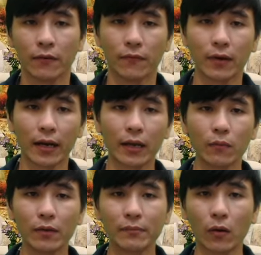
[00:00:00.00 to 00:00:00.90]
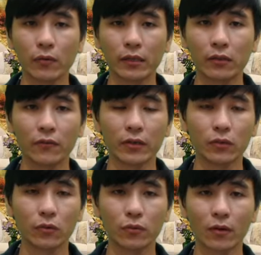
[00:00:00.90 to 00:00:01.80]
Và đây cũng là mẫu điện thoại
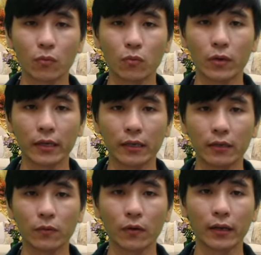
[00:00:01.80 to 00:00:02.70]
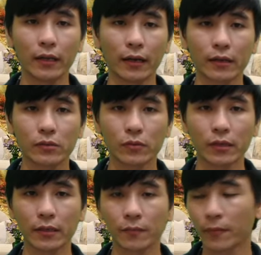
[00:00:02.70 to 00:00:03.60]
Virtu độc quyền của Kỳ Lân
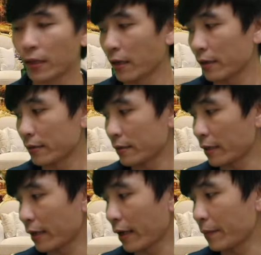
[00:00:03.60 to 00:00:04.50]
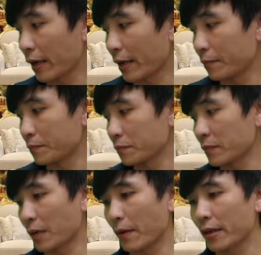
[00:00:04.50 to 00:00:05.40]
Luxury Trên tay bên cầm,
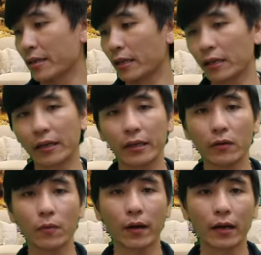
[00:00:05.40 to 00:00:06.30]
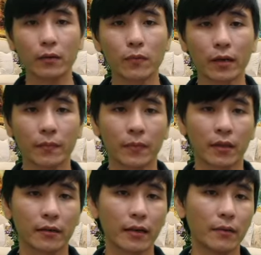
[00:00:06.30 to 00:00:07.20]
các bác đã nhìn kỹ qua màn ảnh đúng không ạ?
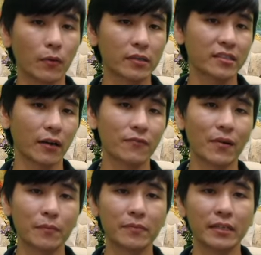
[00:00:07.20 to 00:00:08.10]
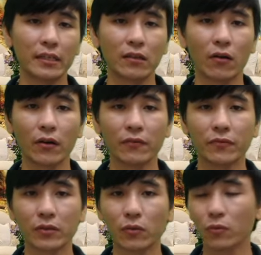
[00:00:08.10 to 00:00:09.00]
Đây là một cái sản phẩm điện thoại
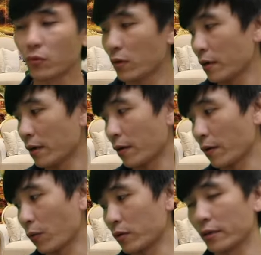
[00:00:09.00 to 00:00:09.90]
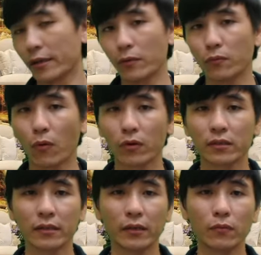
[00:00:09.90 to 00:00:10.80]
Virtu ờ, của thương hiệu, một cái
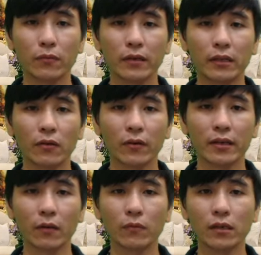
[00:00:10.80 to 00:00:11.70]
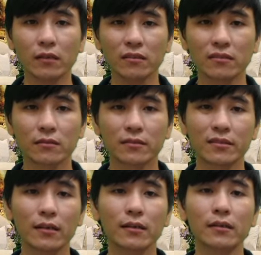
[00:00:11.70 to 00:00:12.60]
thương hiệu điện thoại di động lớn
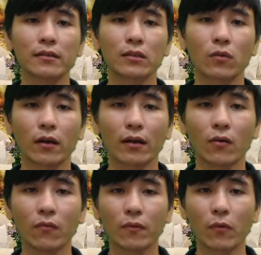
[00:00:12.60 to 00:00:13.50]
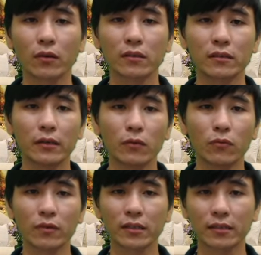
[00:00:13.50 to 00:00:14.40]
rất lớn trên toàn cầu và một cái thương hiệu
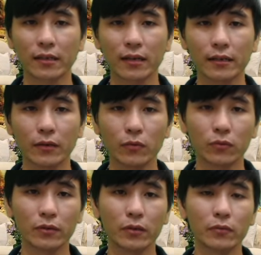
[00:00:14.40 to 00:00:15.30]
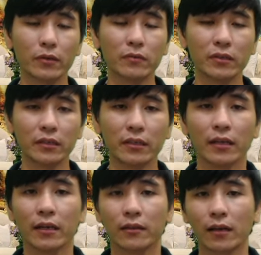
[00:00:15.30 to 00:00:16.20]
mà cả triệu triệu triệu người
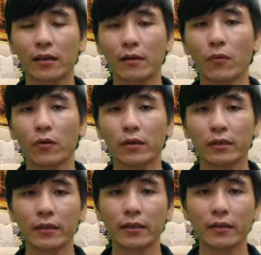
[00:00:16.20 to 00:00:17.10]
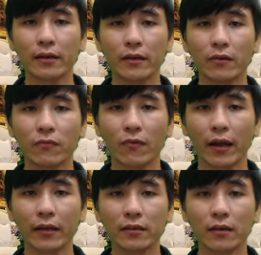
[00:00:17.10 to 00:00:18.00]
tất cả mọi người trên thế giới này đều
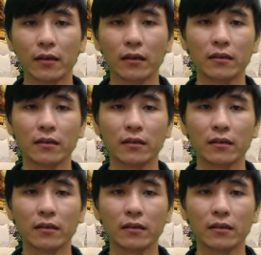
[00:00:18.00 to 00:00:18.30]
phải à,